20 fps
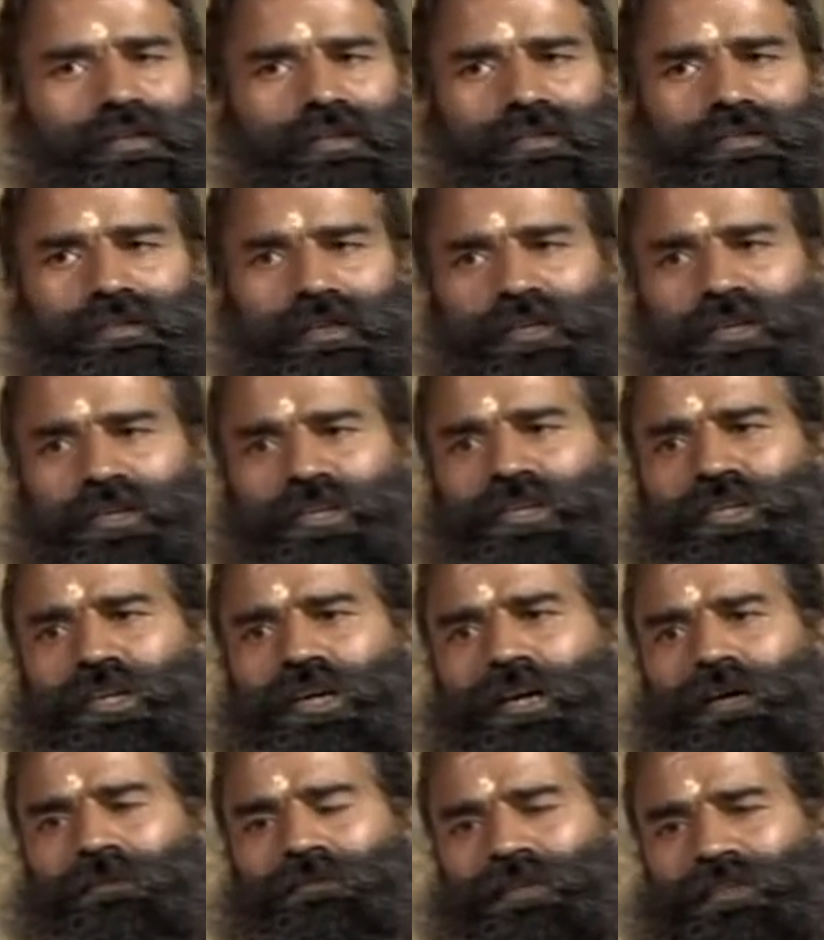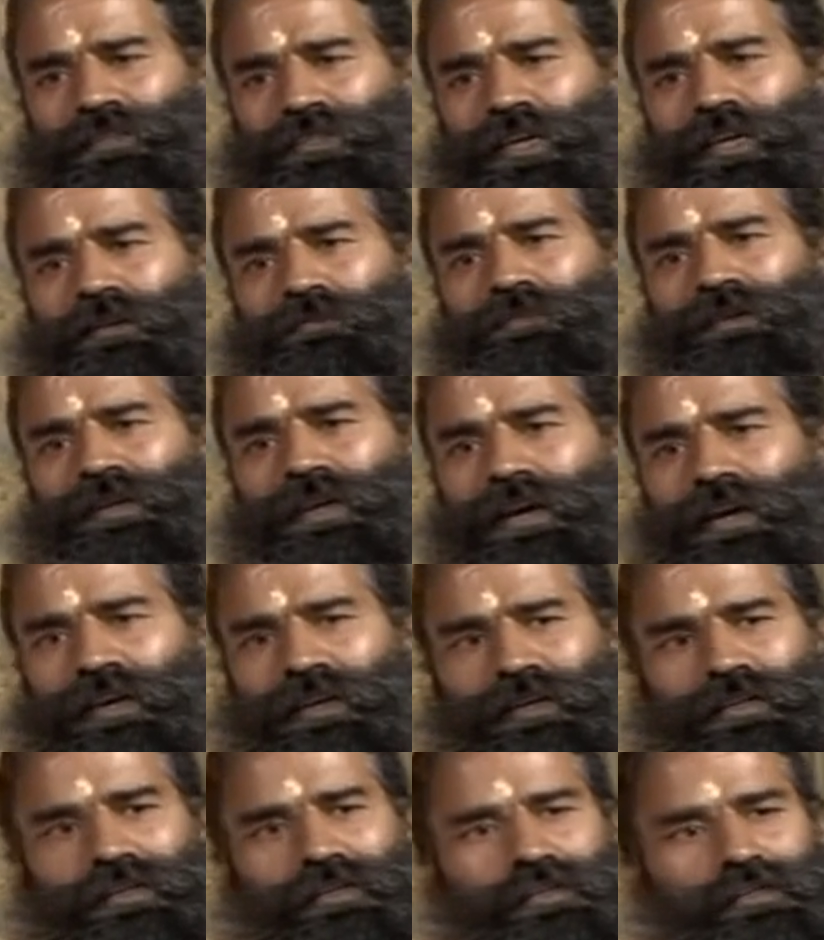इस देश का हमने जल पिया
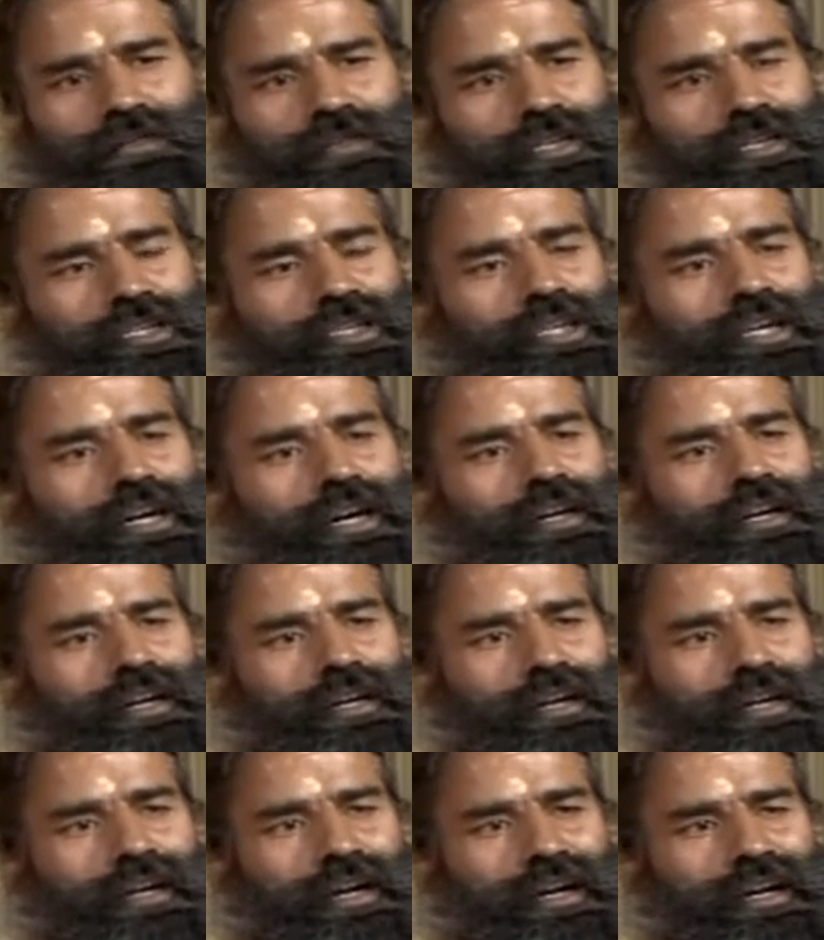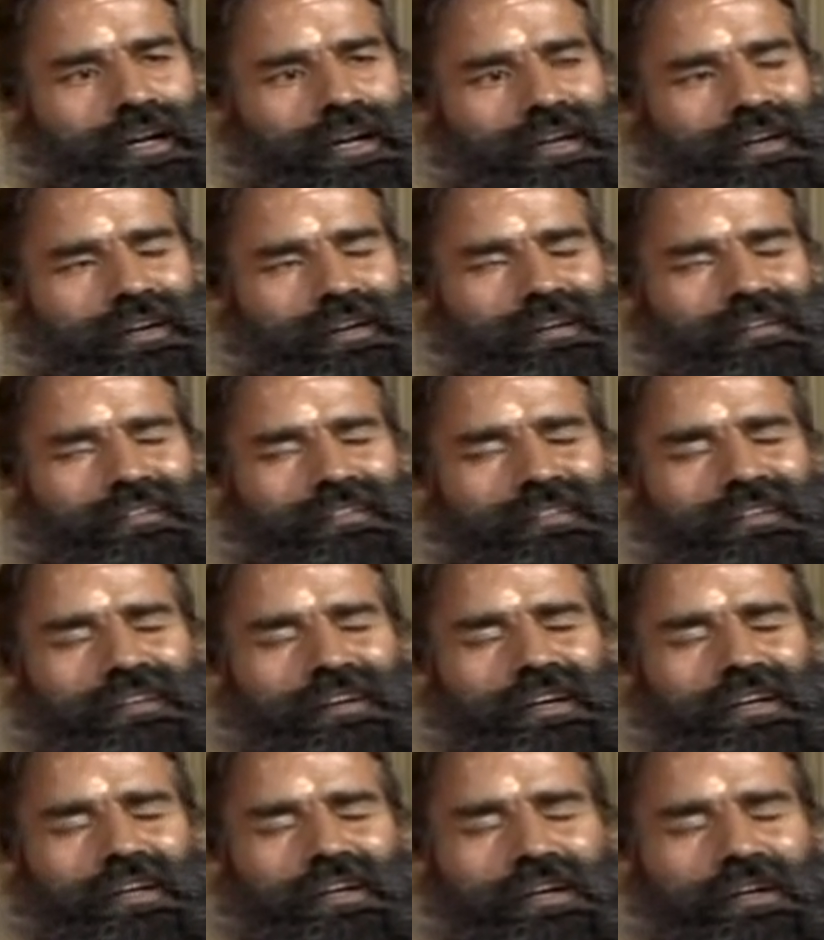है इस देश का अन्न खाया है
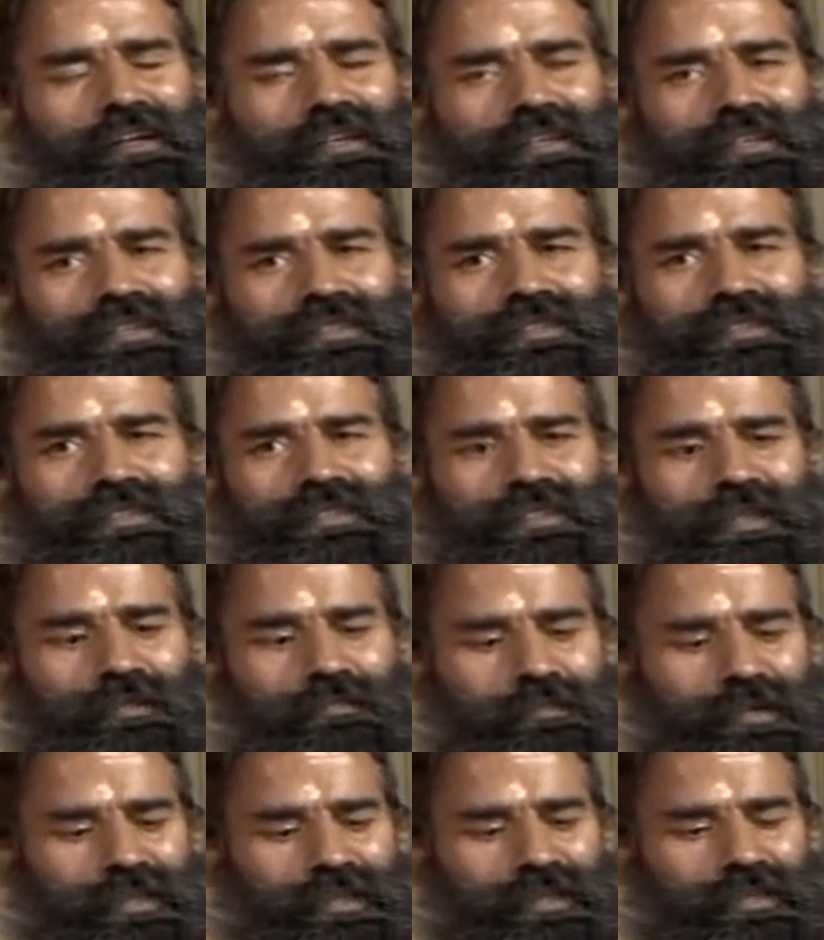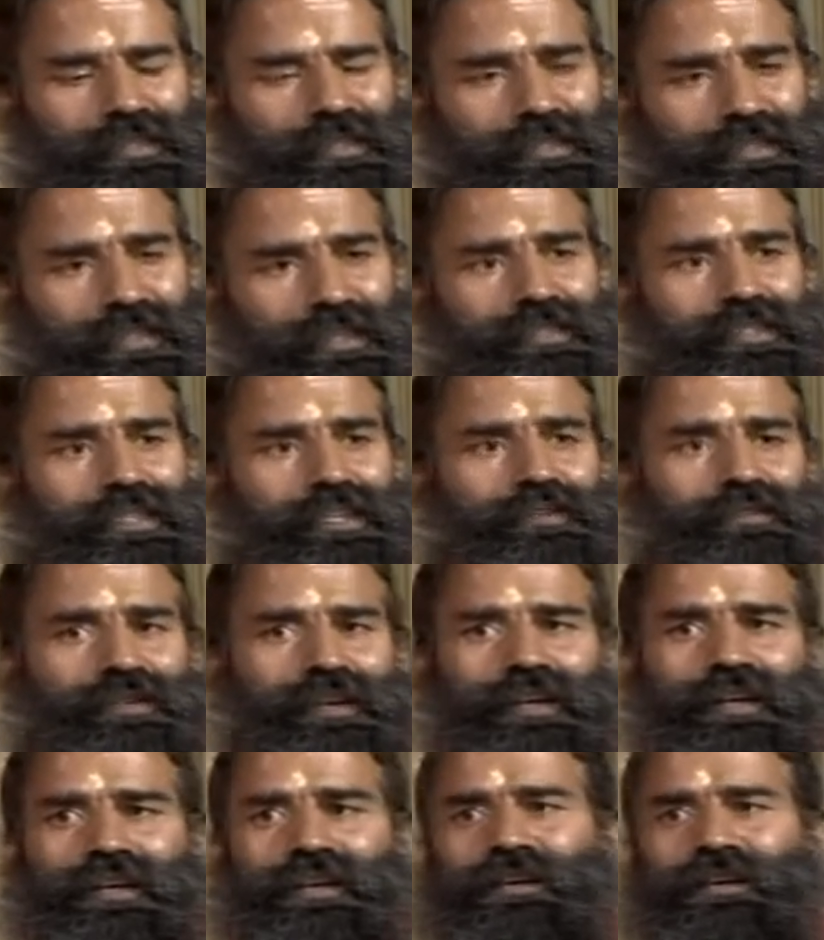इस ये मिट्टी सजीव है